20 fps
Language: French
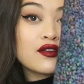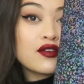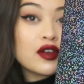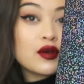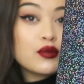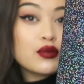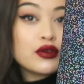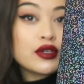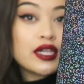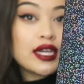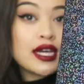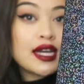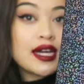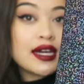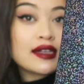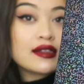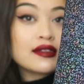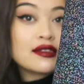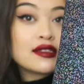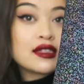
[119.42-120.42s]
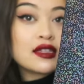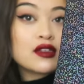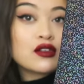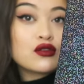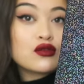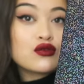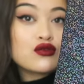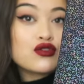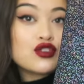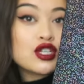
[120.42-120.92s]
Ça fait un peu galactique
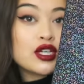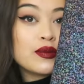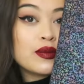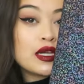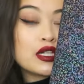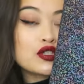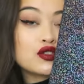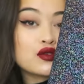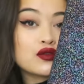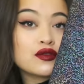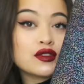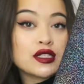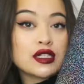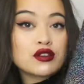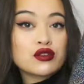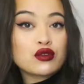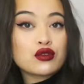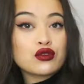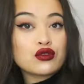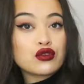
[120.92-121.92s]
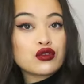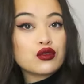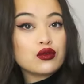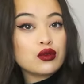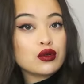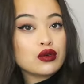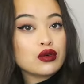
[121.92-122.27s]
et tout, je sais pas, je trouve ça trop trop